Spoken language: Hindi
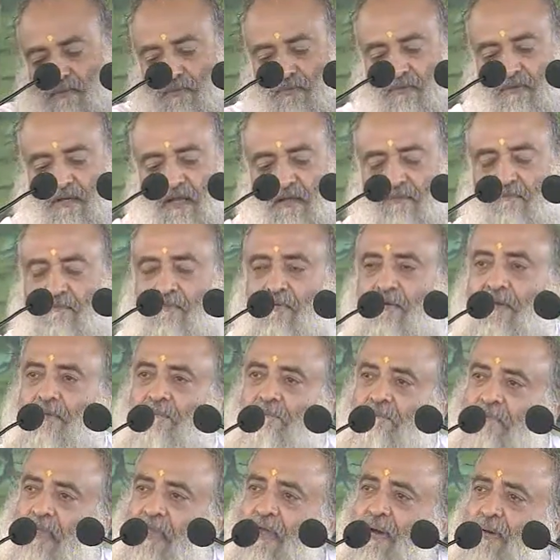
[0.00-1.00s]
कुटा
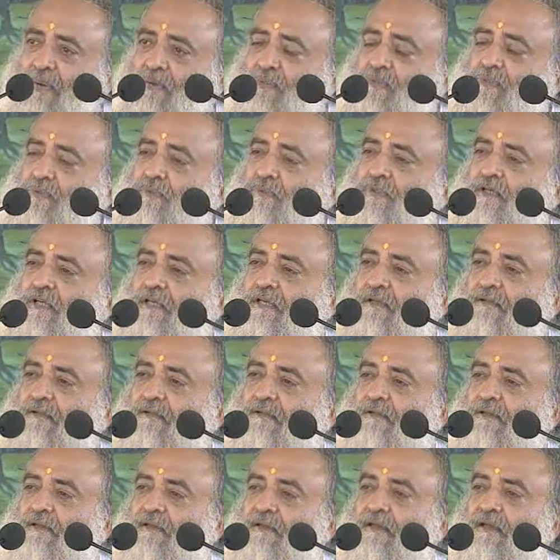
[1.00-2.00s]
बोले मैं और सुखी
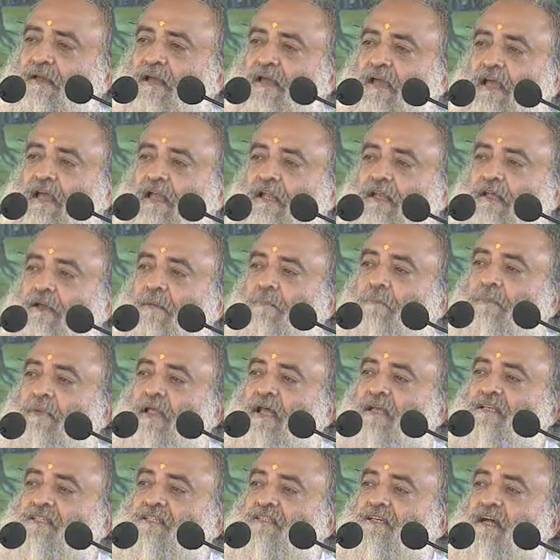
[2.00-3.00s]
इनकम
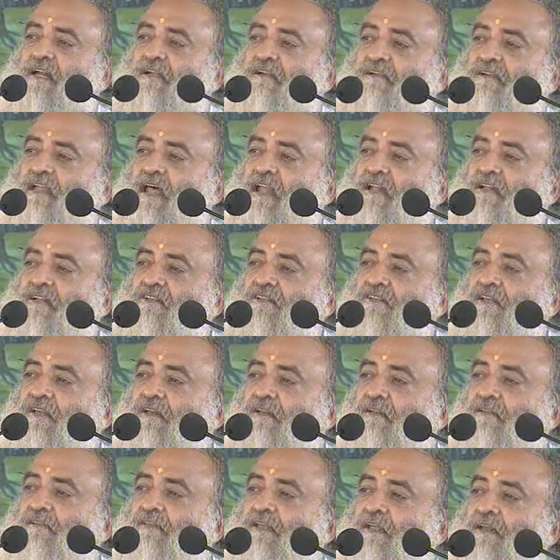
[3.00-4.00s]
टैक्स का
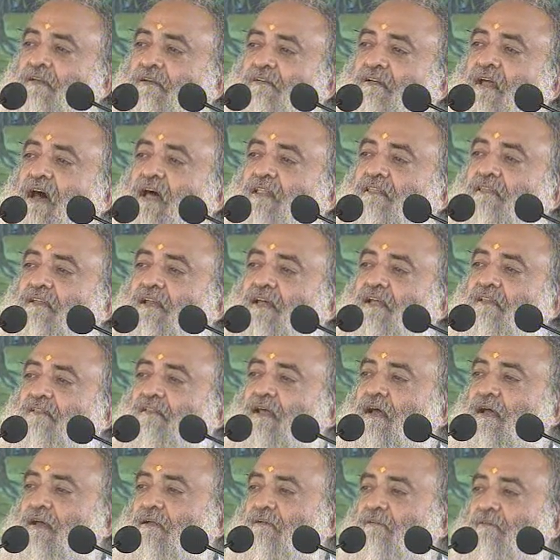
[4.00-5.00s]
टेंशन दिन रात
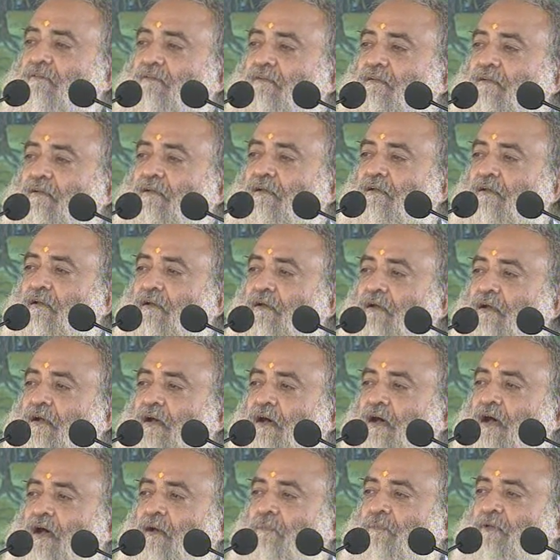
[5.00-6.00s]
रहता है
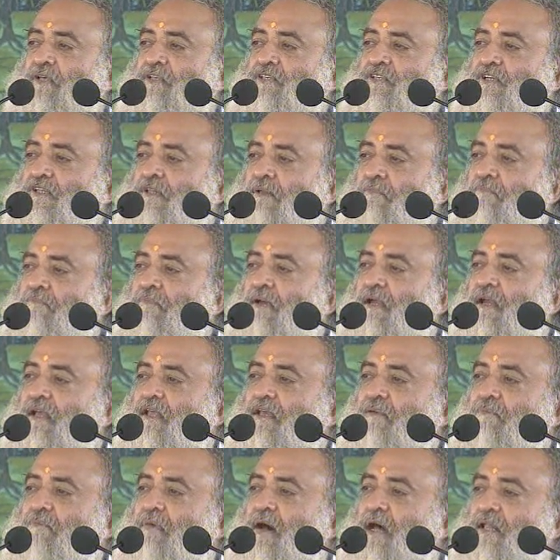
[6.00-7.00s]
अभी चिदम्बर
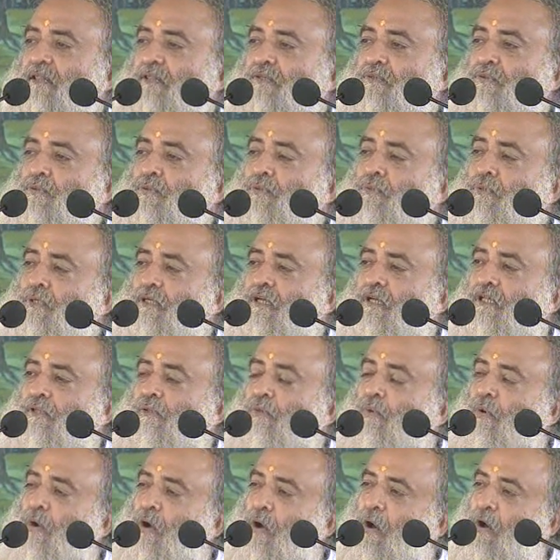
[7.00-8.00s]
की बात सुन के
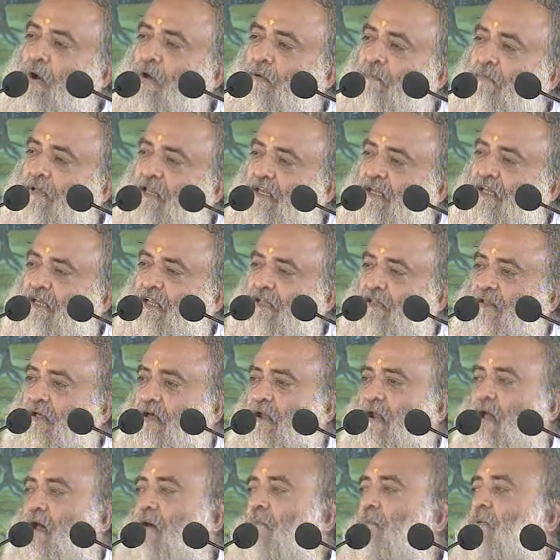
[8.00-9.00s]
तो और मेरी नींद
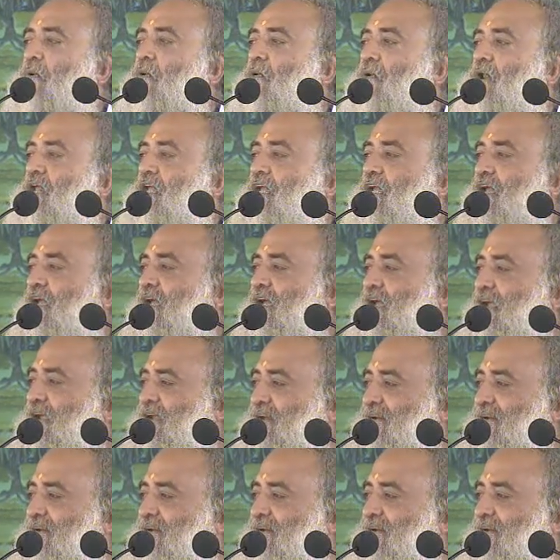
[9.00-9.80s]
आराम हो रही है